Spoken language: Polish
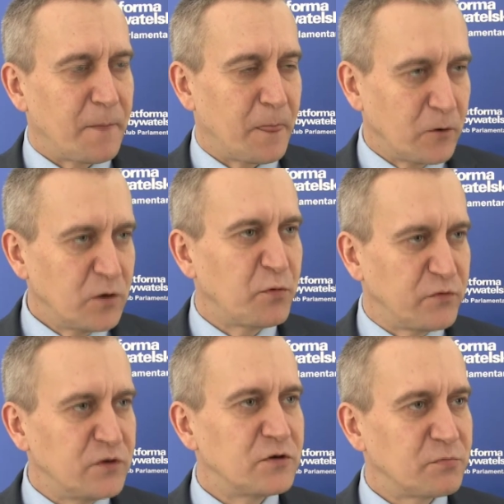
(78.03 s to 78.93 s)
no i
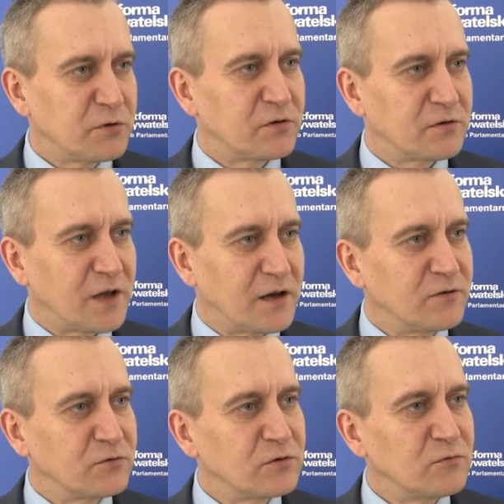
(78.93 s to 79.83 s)
powinniśmy to dalej
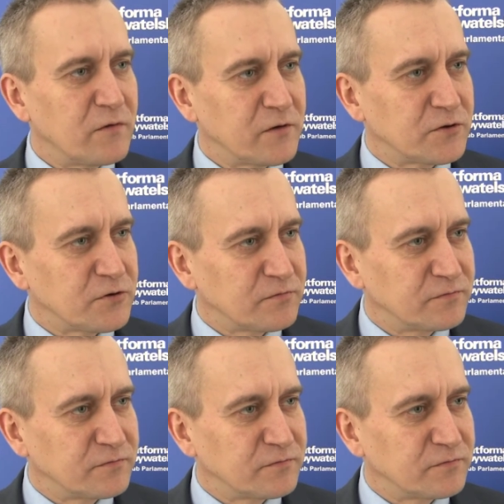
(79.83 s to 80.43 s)
kontynuować.